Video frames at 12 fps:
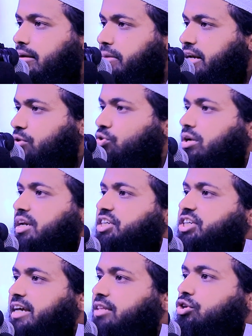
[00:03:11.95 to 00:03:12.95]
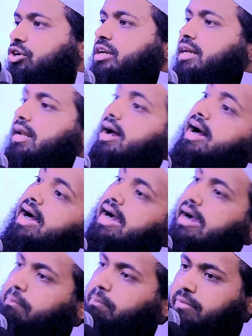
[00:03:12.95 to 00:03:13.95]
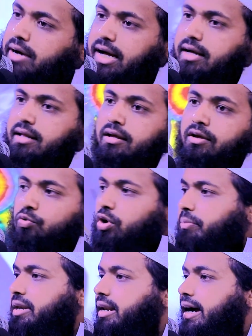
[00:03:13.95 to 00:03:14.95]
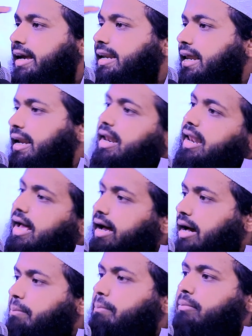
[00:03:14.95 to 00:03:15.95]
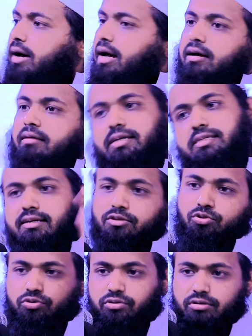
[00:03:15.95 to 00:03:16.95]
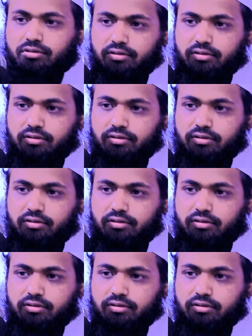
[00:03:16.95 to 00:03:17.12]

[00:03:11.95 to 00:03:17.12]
মিন কুল্লি শাইতানিন হাম্মা ওয়া মিন আইনিল লাম্মা বাস এতটুকু